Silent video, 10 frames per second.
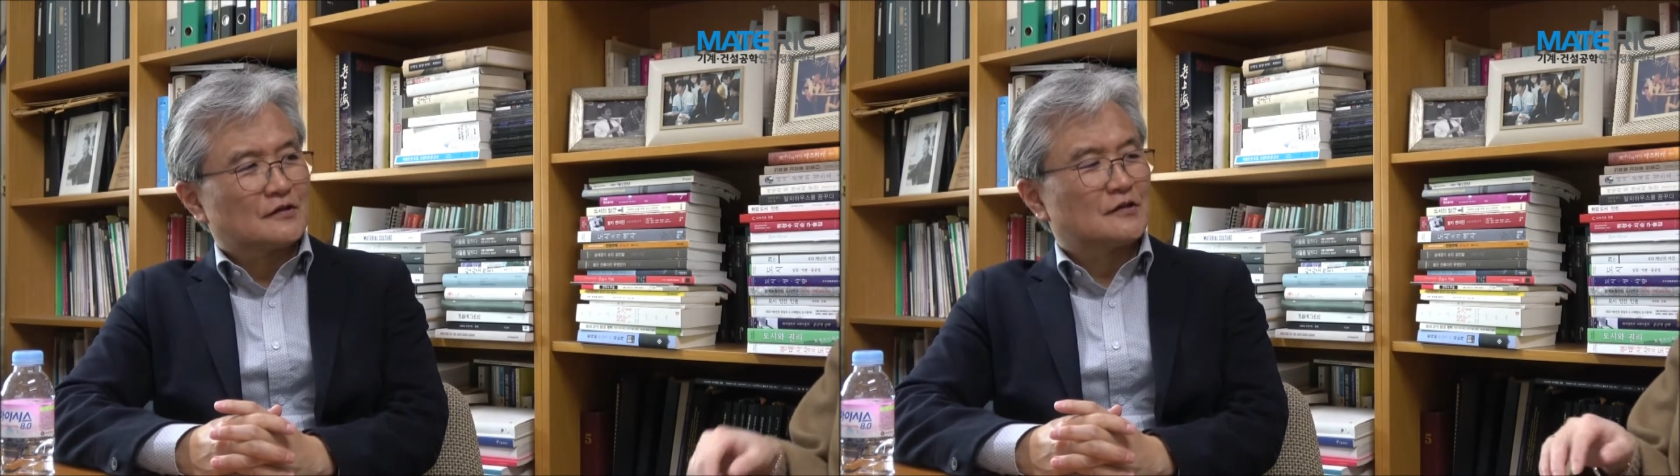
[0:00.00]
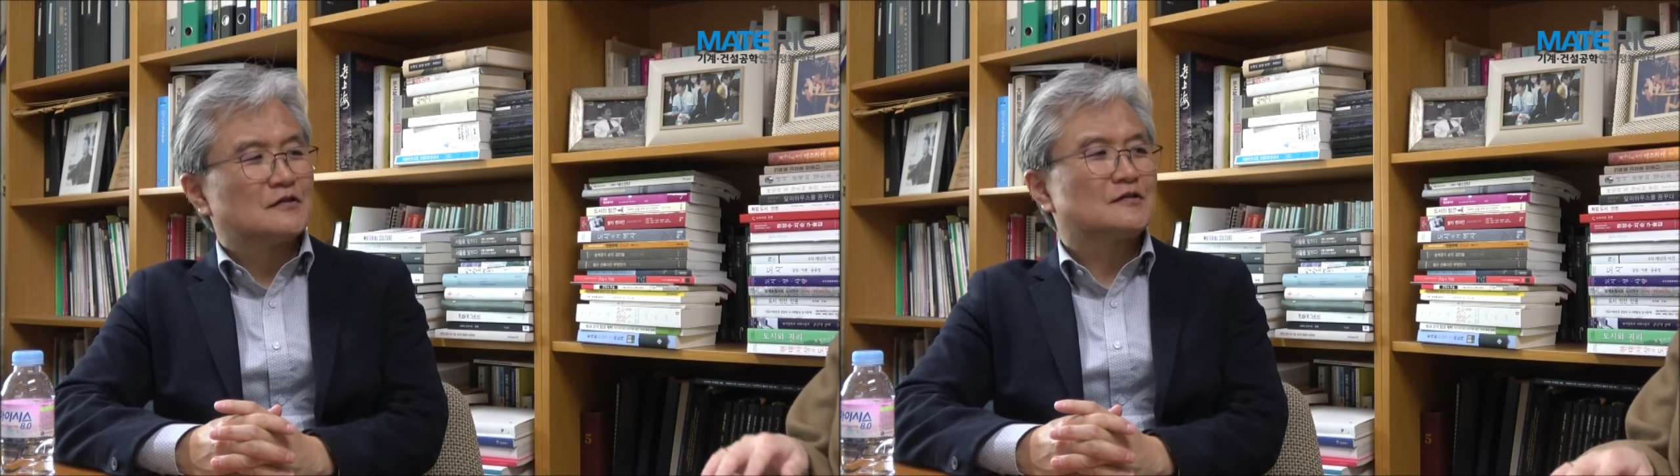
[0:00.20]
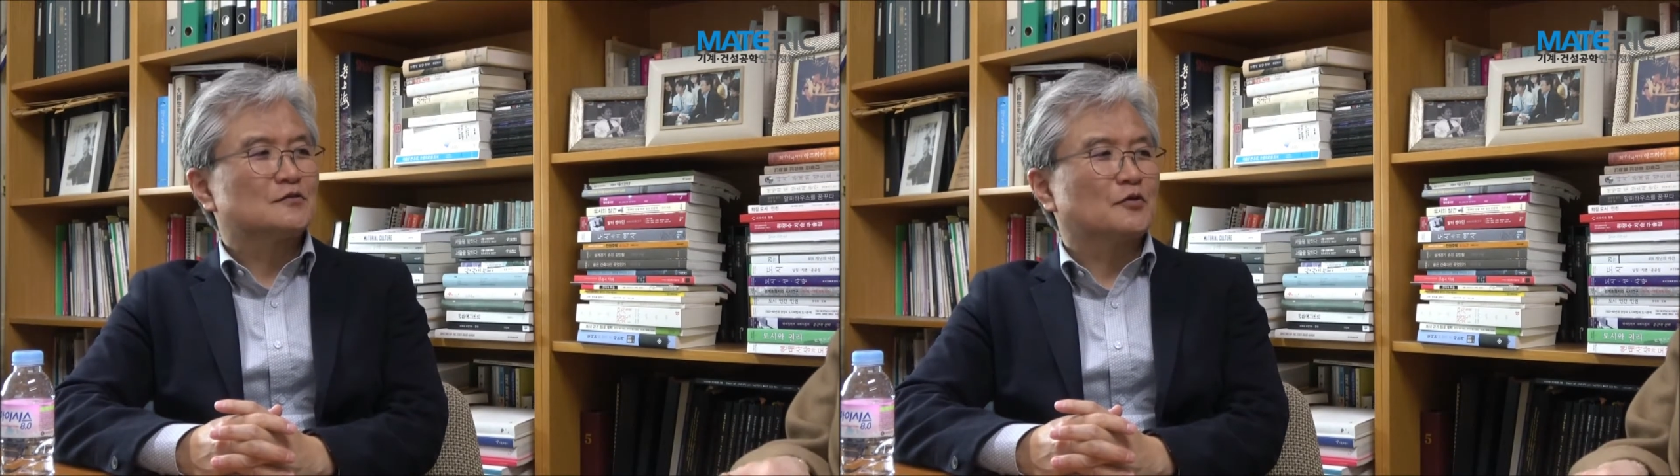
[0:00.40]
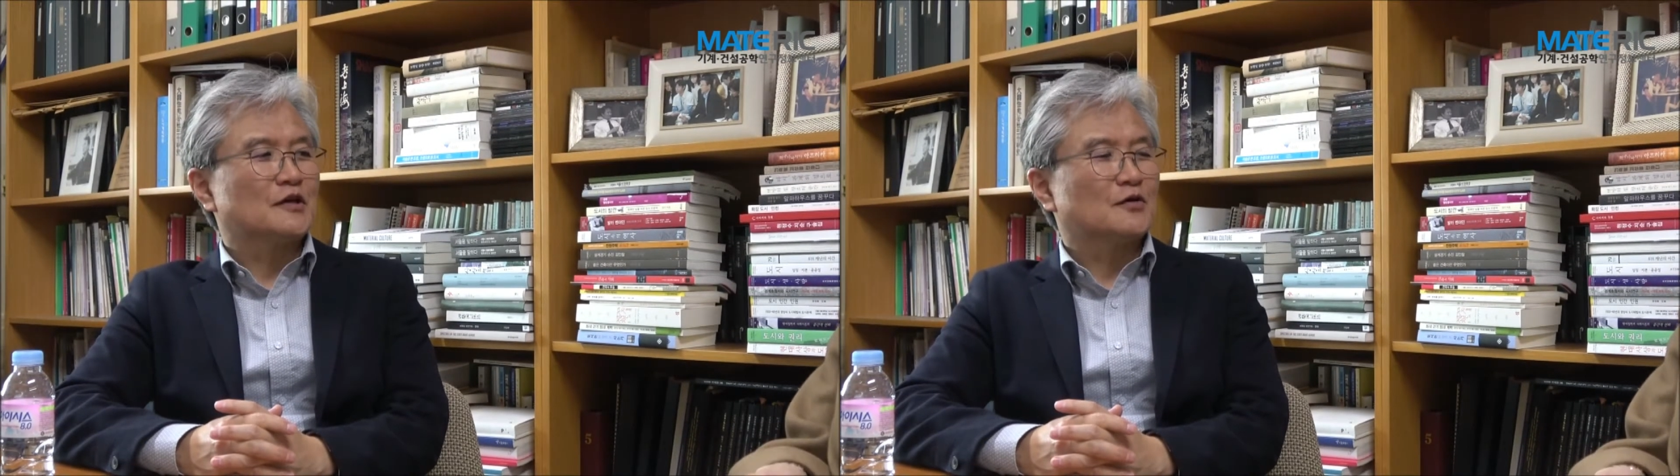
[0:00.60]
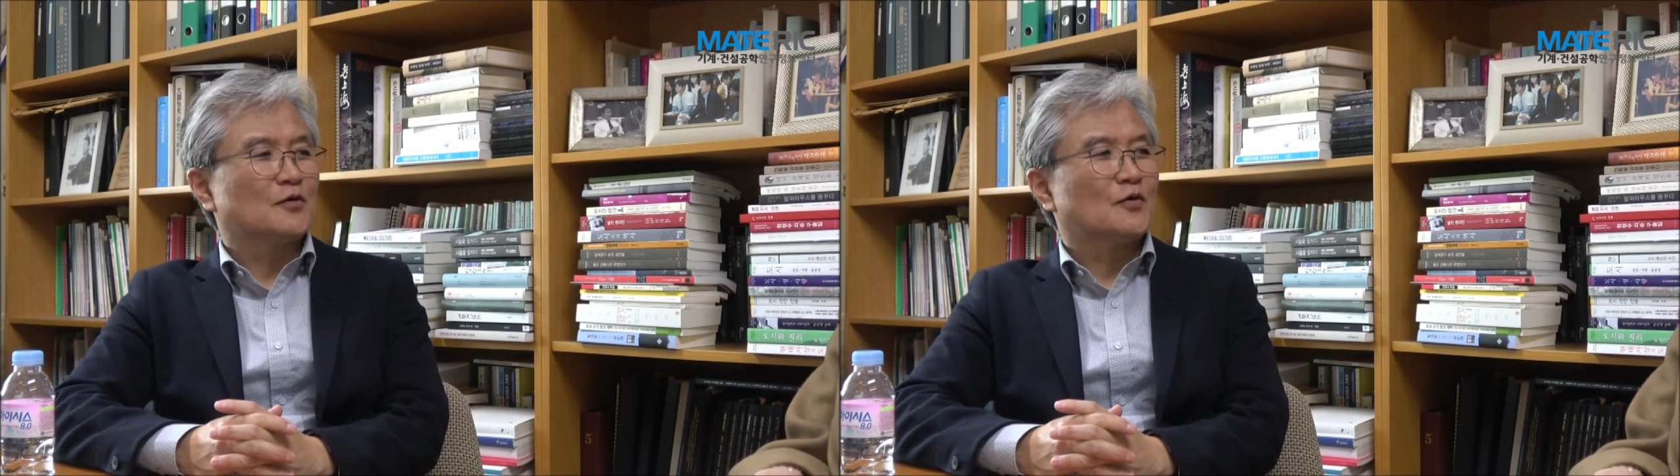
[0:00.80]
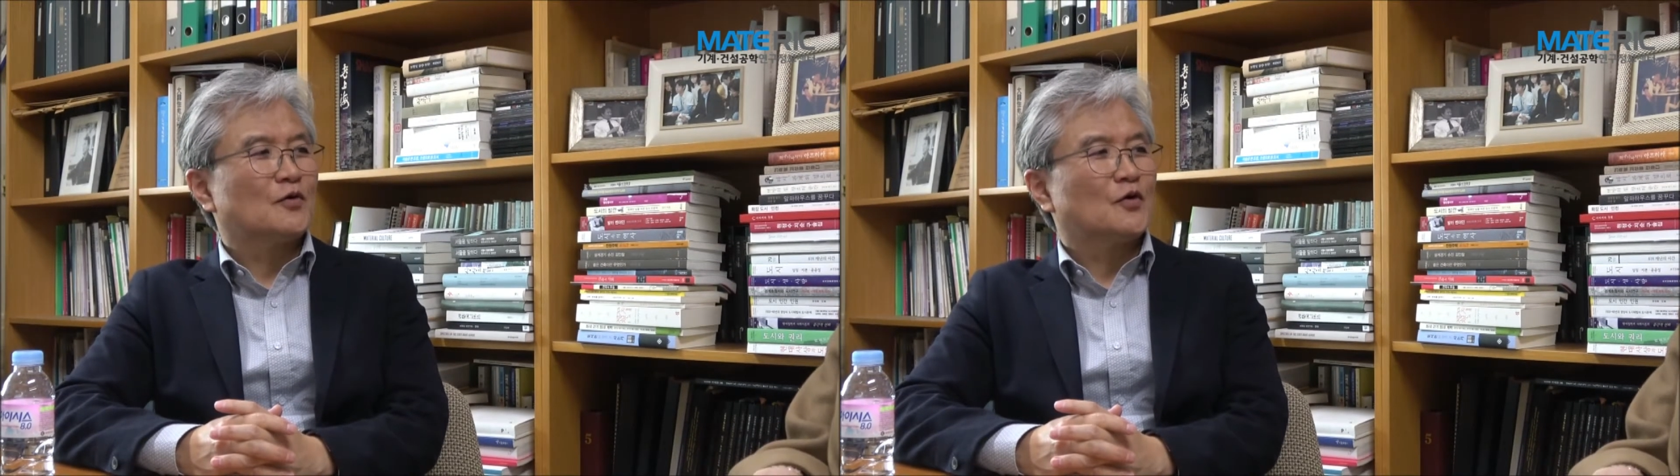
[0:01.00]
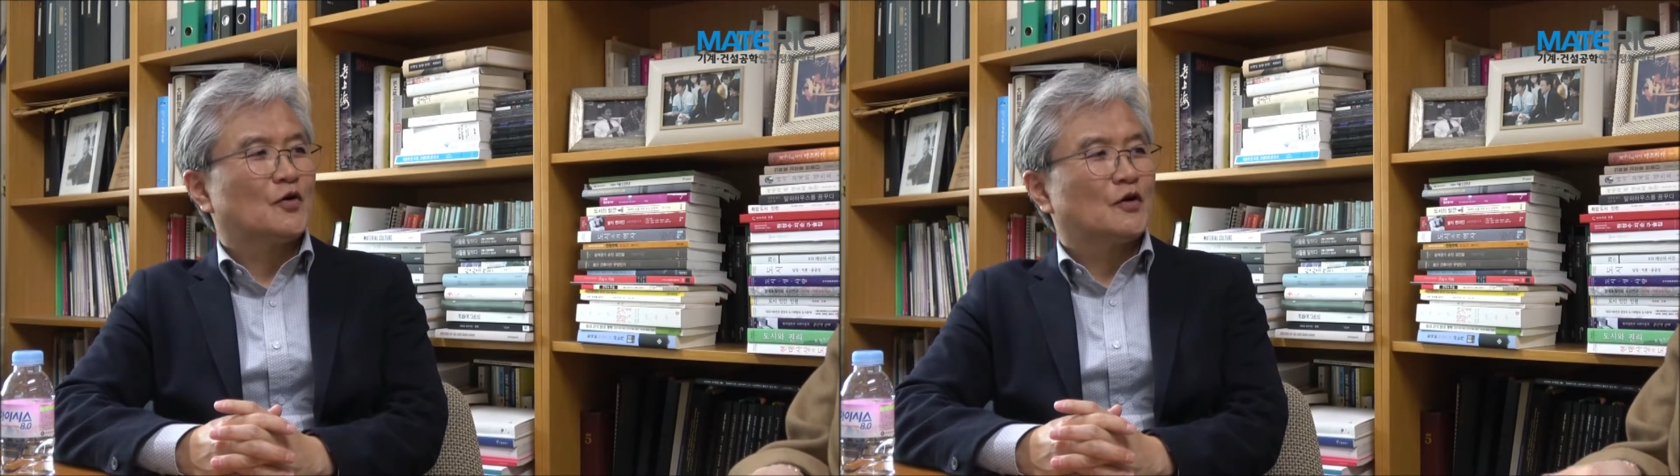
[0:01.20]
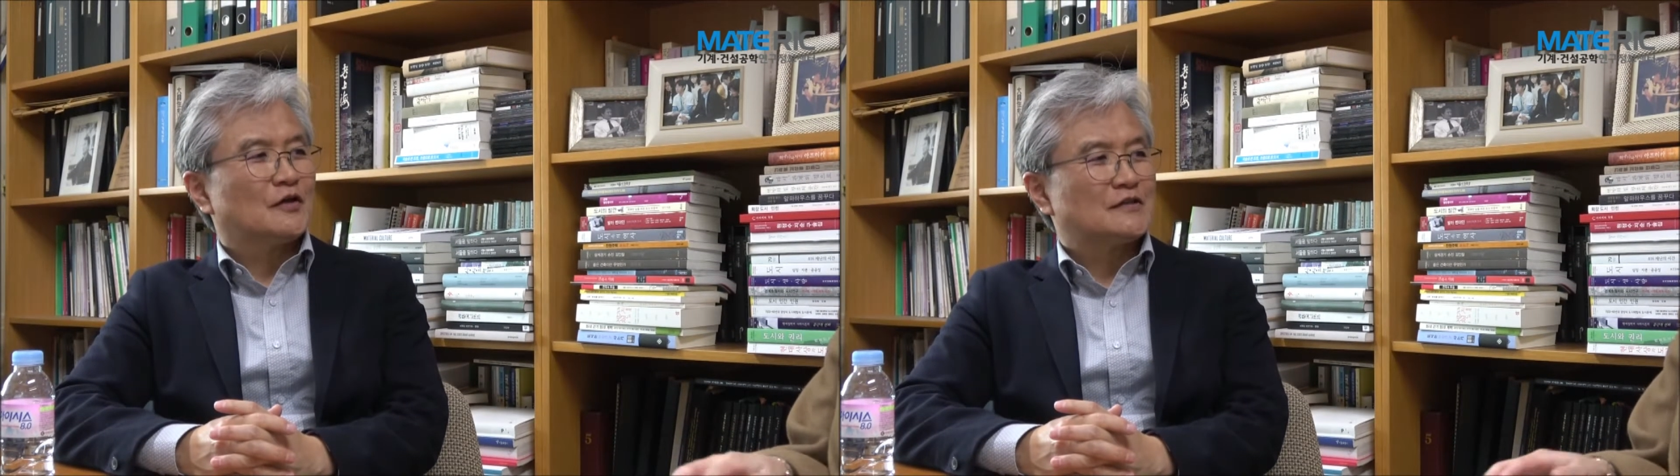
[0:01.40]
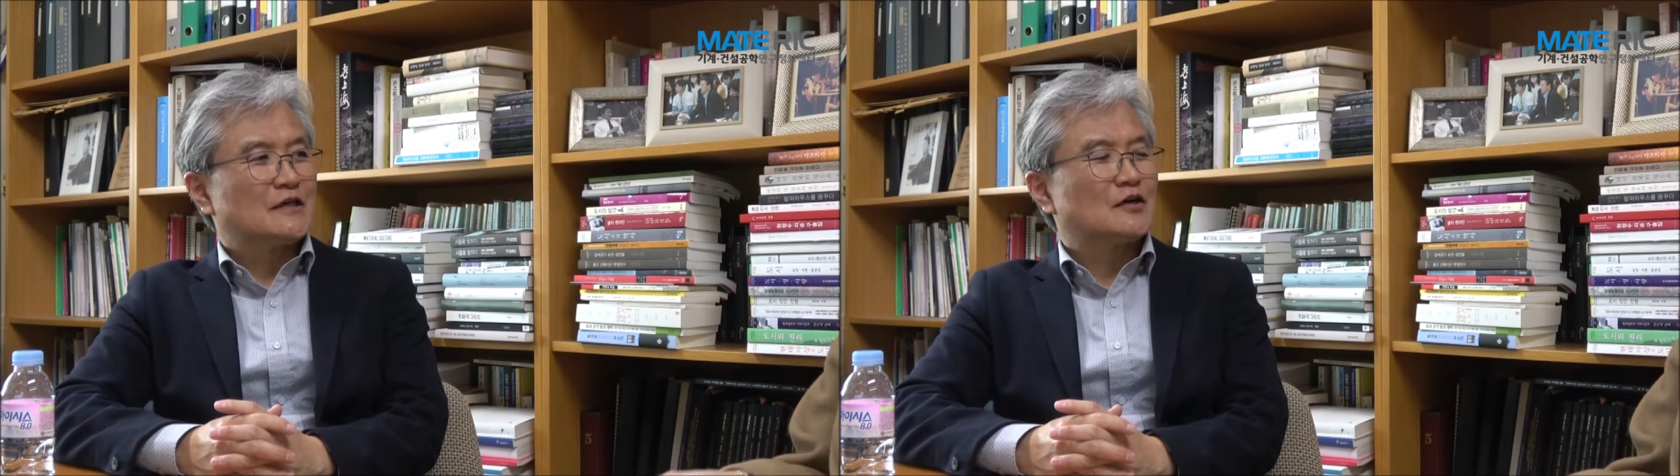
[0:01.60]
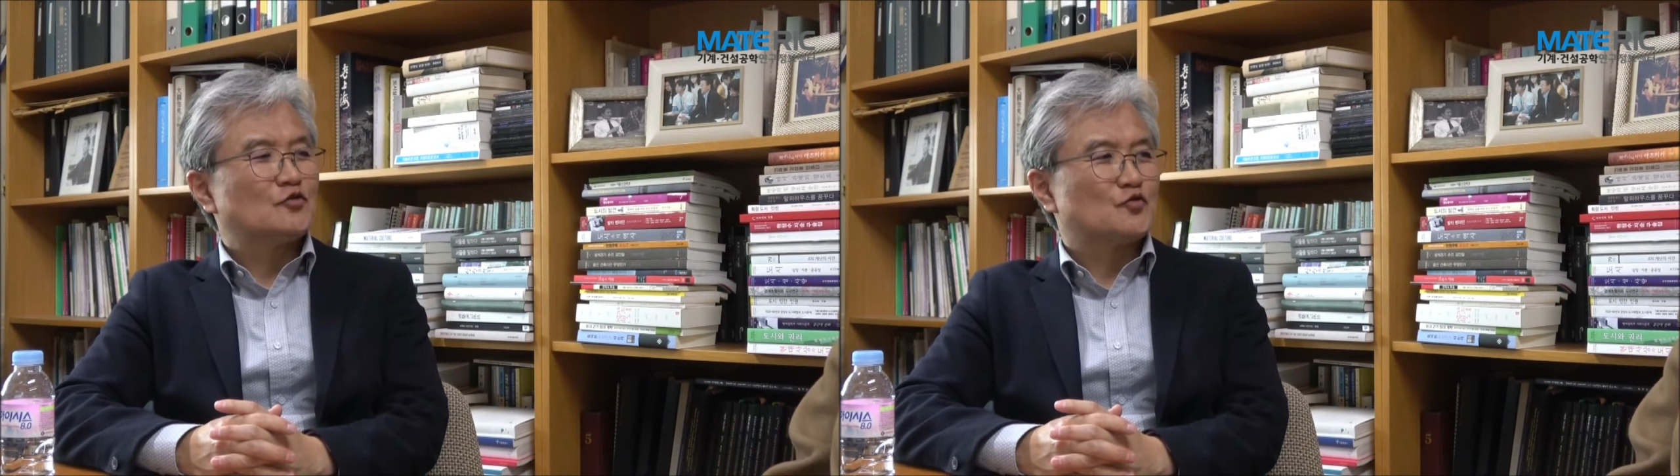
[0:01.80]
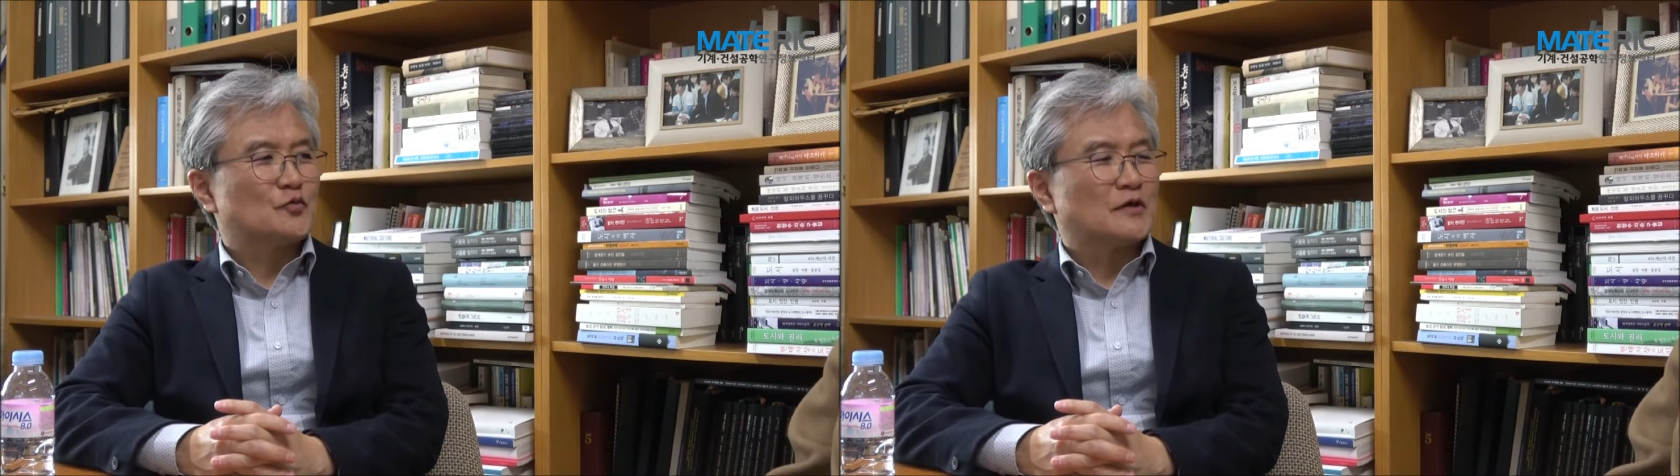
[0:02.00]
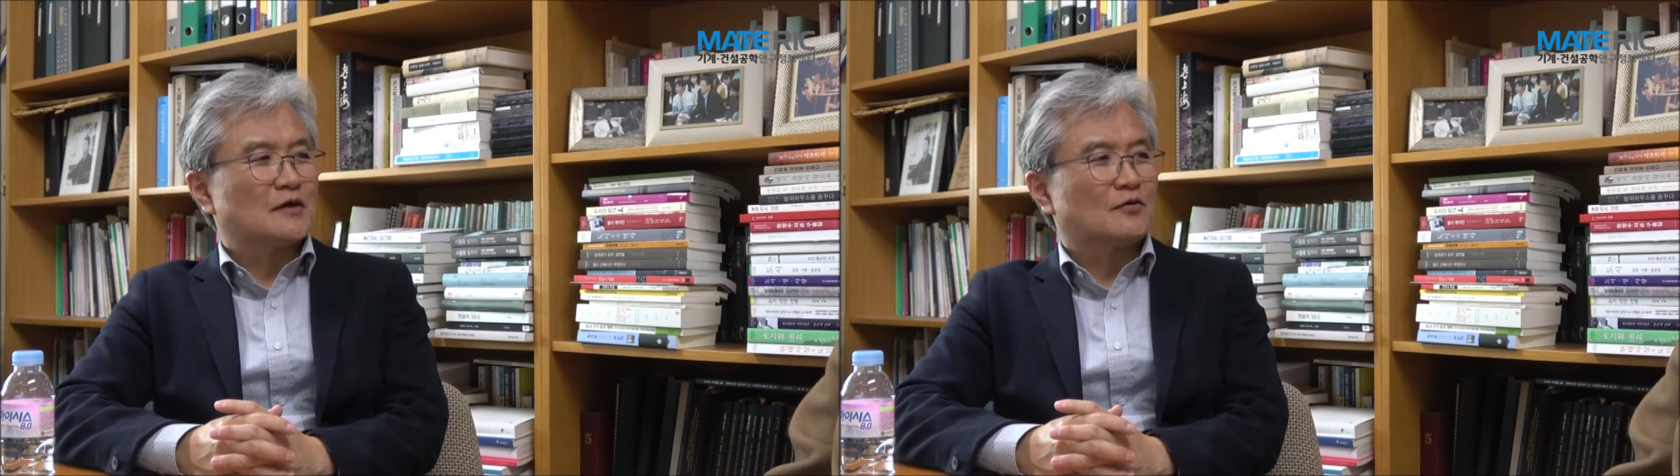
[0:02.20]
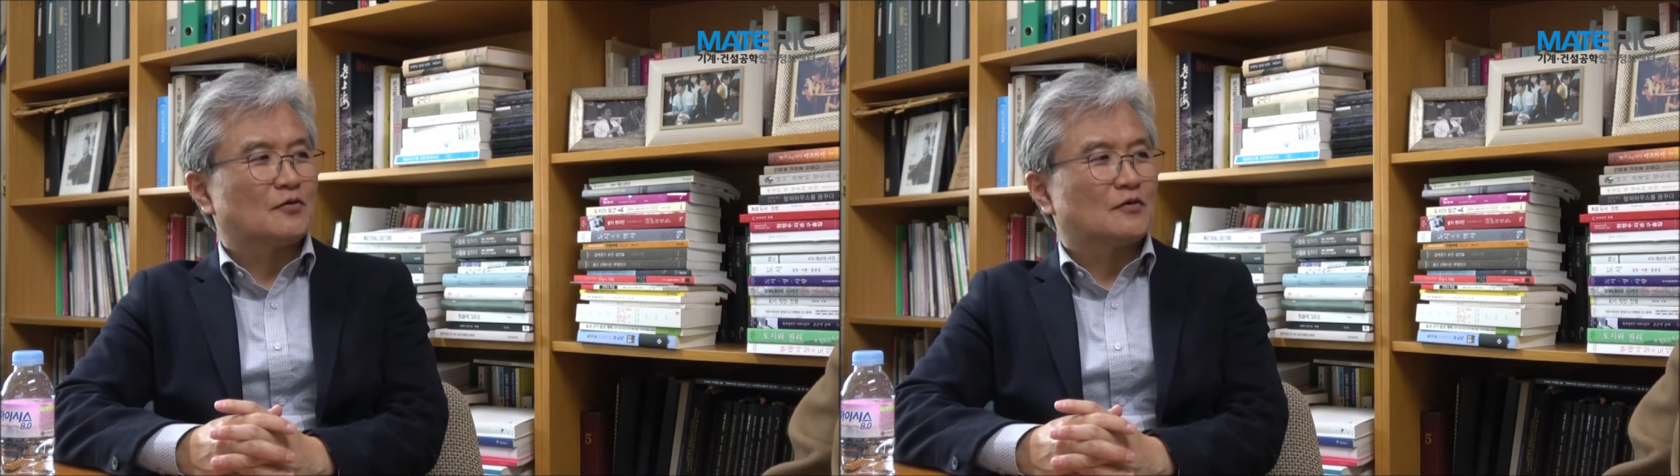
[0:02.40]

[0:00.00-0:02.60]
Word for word: 글을 쓰고 있고 책을 준비하고